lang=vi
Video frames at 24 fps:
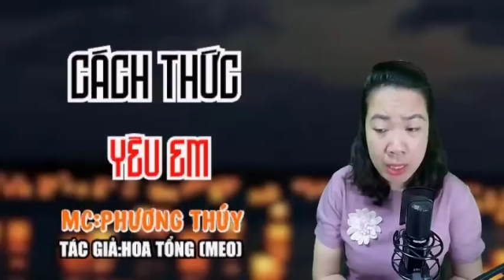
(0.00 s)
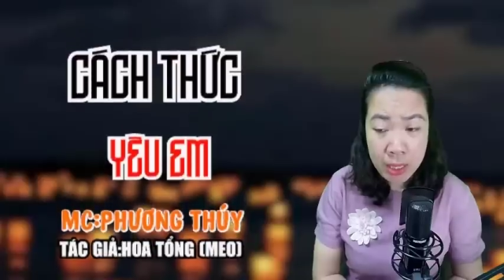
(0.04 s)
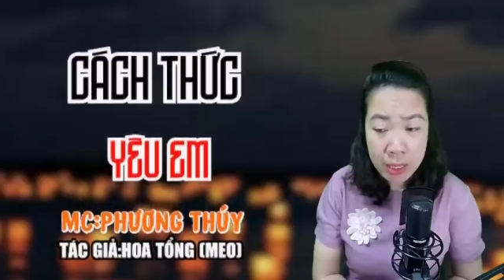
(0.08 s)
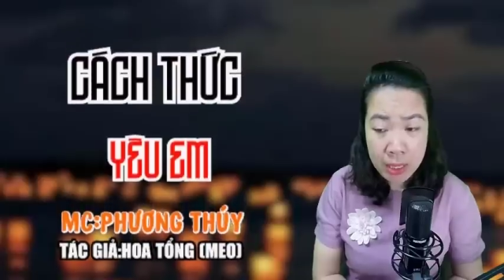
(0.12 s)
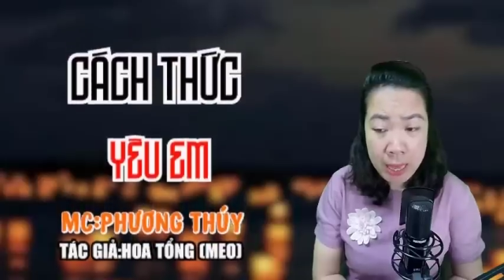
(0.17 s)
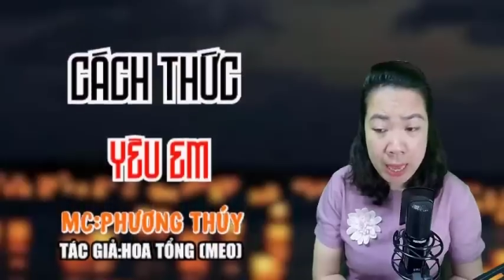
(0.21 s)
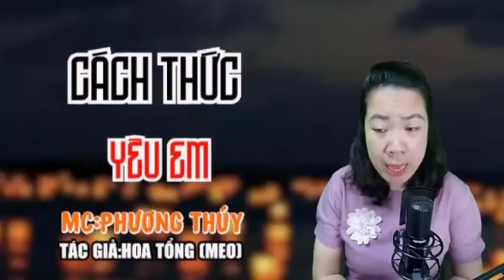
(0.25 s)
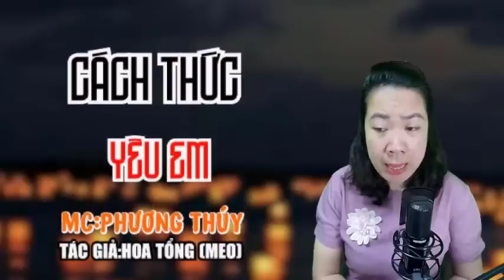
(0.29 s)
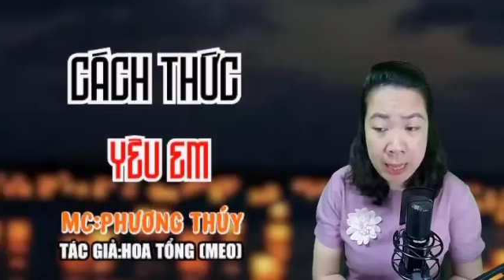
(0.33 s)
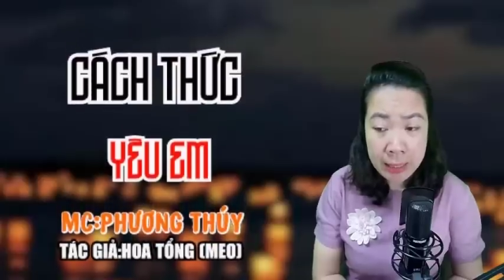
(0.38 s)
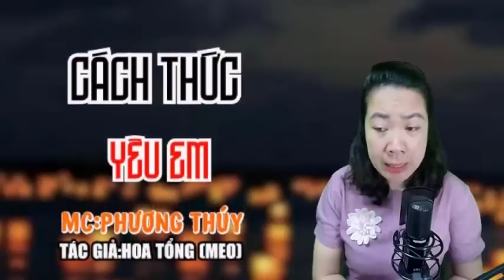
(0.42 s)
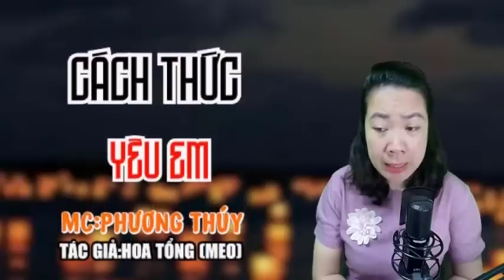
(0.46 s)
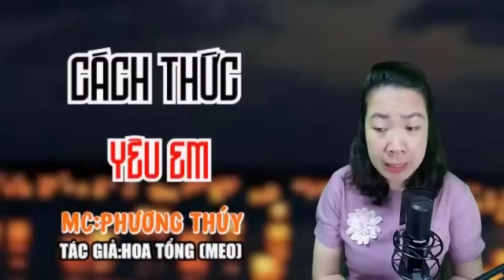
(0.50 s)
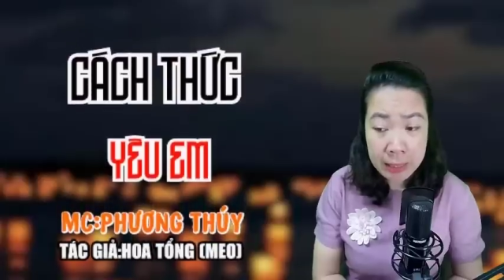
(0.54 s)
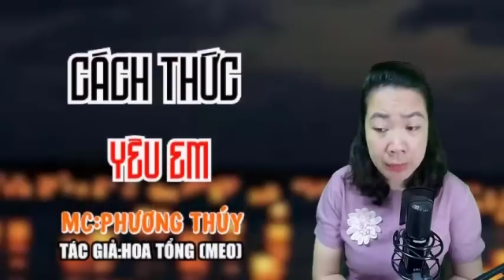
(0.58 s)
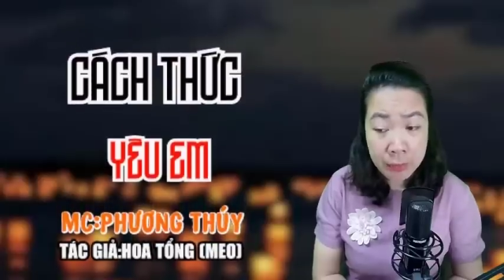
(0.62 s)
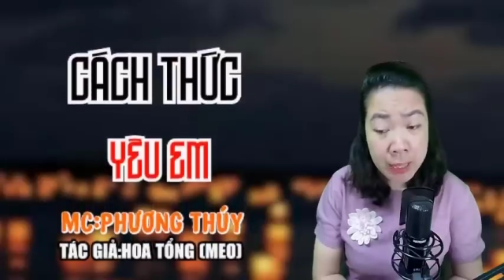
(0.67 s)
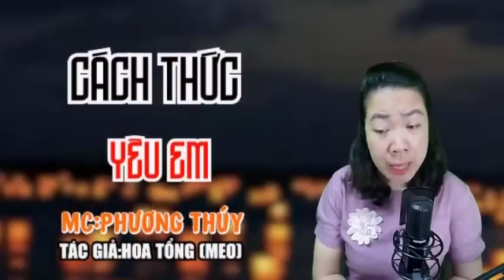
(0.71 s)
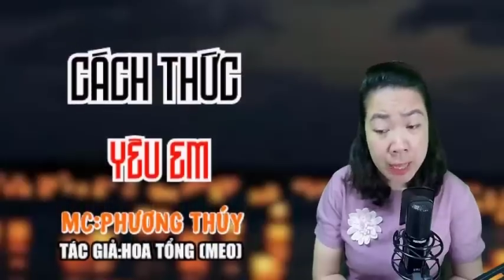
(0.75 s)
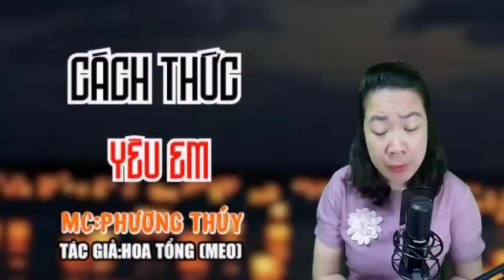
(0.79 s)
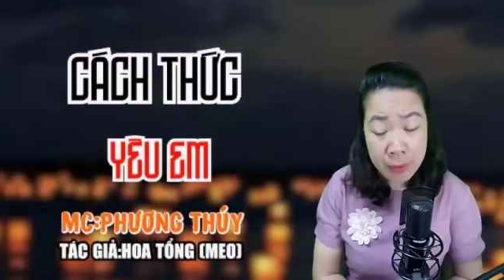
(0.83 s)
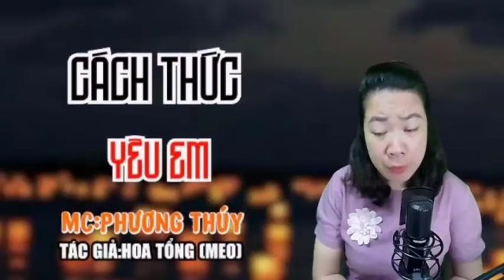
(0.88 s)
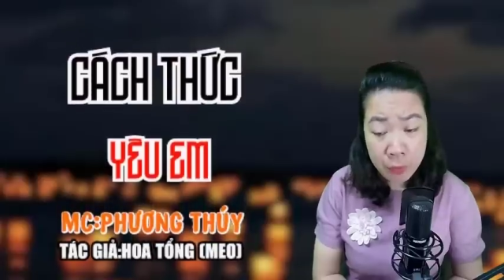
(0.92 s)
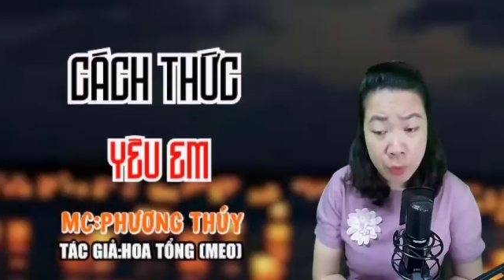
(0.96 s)
Anh
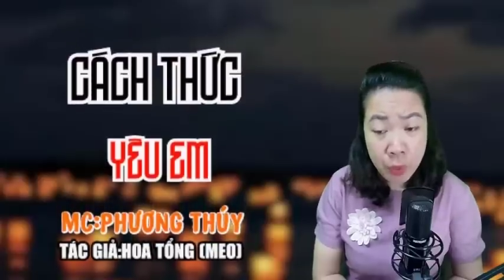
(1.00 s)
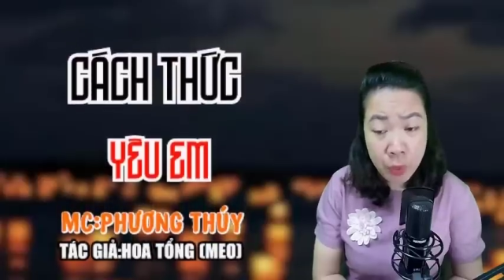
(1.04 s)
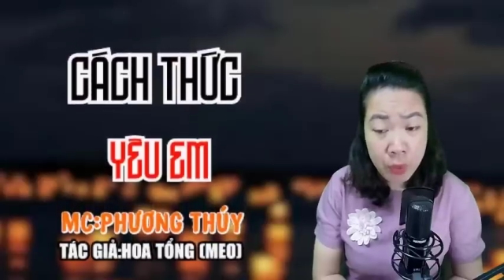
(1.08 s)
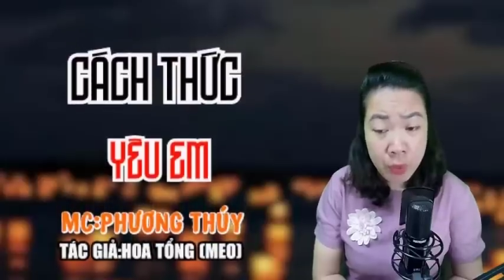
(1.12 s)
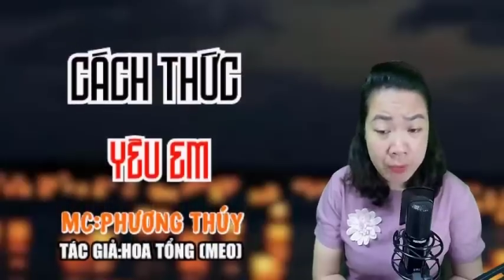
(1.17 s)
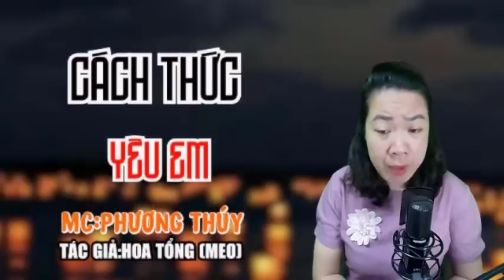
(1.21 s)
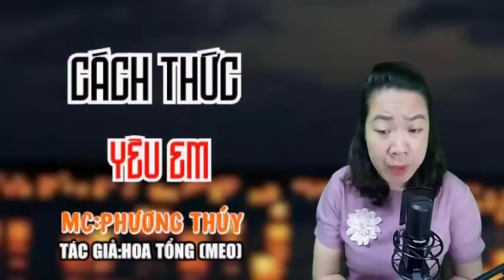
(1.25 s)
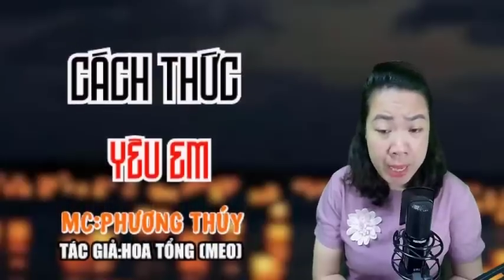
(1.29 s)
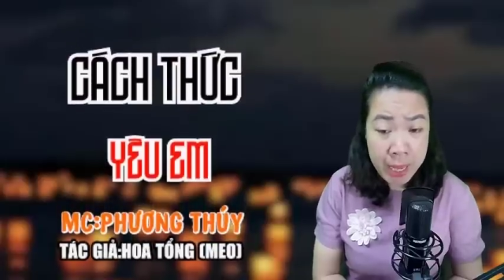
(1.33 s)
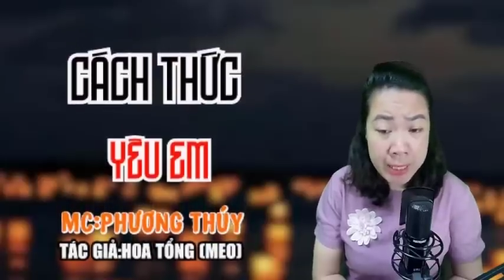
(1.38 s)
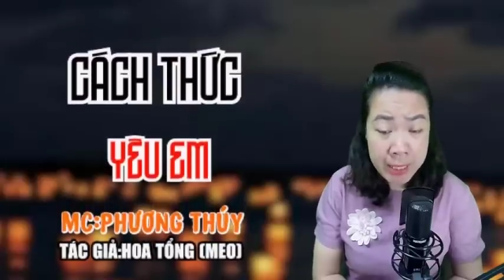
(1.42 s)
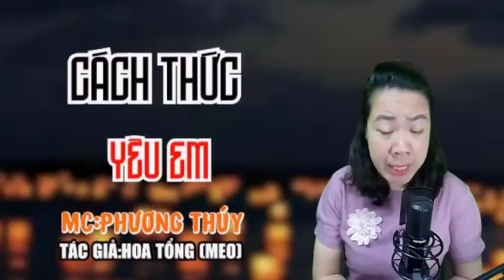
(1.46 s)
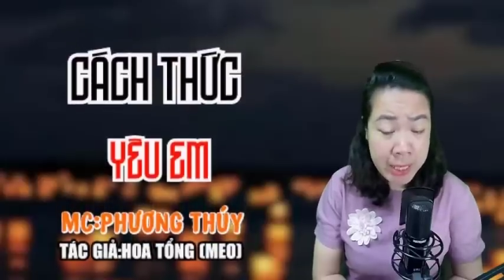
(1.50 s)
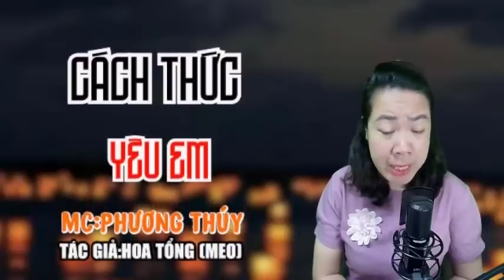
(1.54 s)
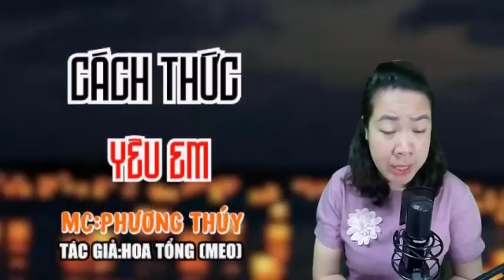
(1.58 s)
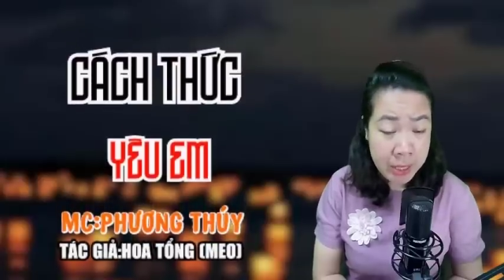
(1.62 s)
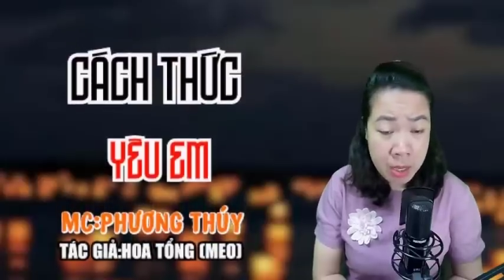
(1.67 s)
tay vuốt ve trên